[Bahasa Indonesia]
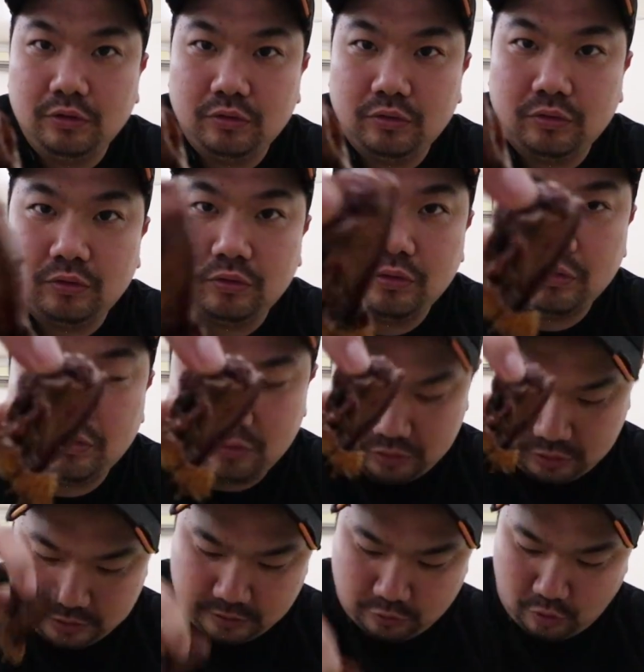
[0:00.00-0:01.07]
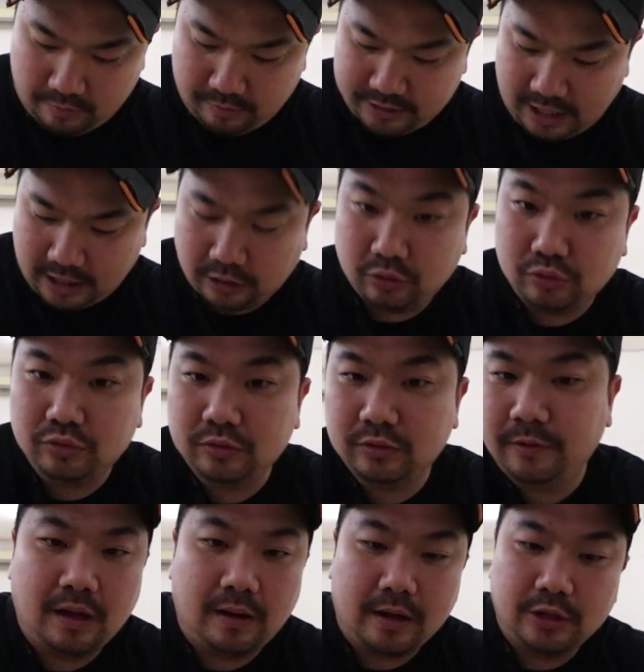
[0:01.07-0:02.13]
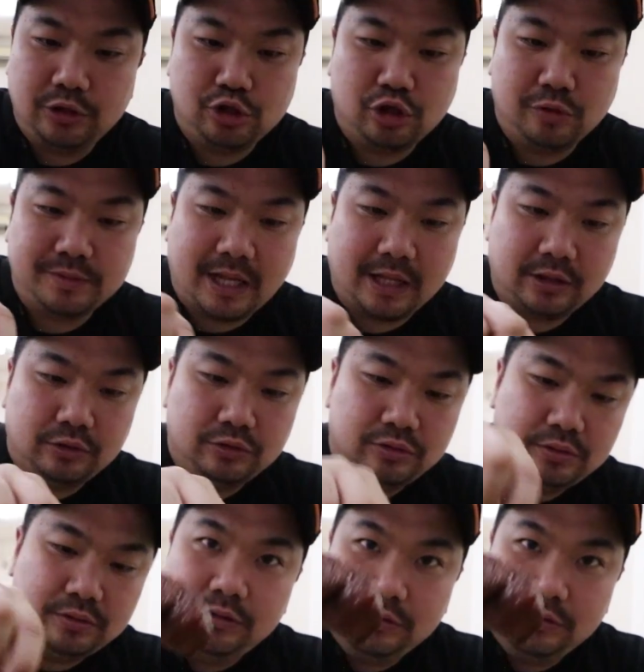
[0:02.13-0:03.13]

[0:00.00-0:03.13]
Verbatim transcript: aduh gua ambil satu nah, akan cukup satu